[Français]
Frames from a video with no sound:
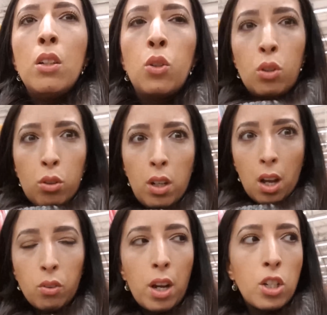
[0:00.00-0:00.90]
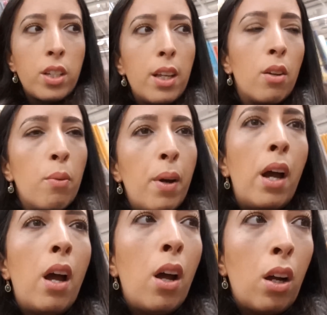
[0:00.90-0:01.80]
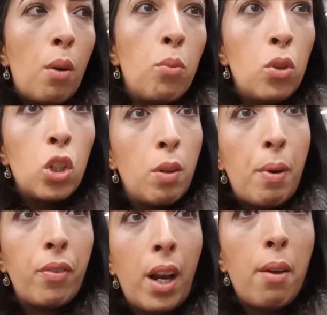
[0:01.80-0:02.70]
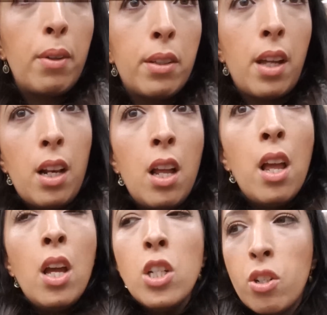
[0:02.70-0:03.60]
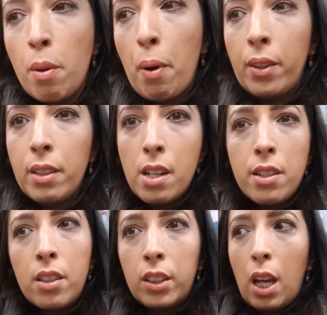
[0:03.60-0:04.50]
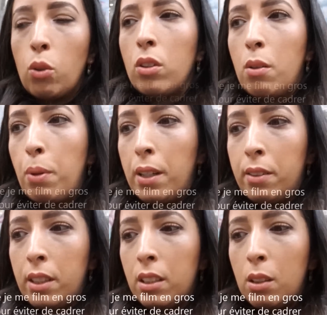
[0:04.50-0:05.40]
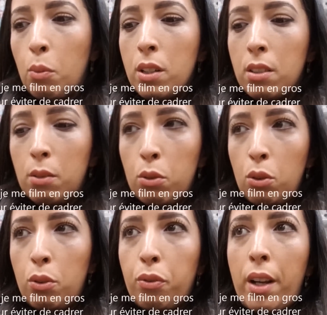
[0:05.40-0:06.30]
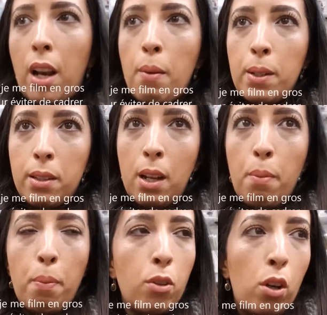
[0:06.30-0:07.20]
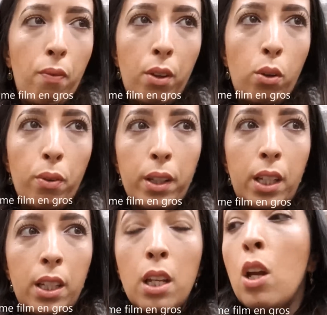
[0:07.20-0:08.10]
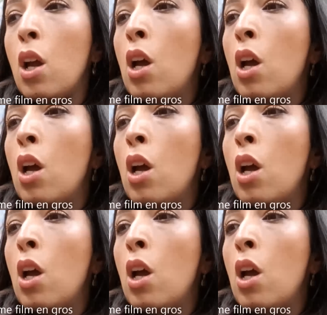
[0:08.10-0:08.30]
Du coup, là, on doit acheter, euh, bah, comme euh, je ne vais pas faire la vaisselle, je vais prendre des assiettes en carton et en plastique. Dites-moi si vous, vous faites la vaisselle pendant les fêtes de fin d'année.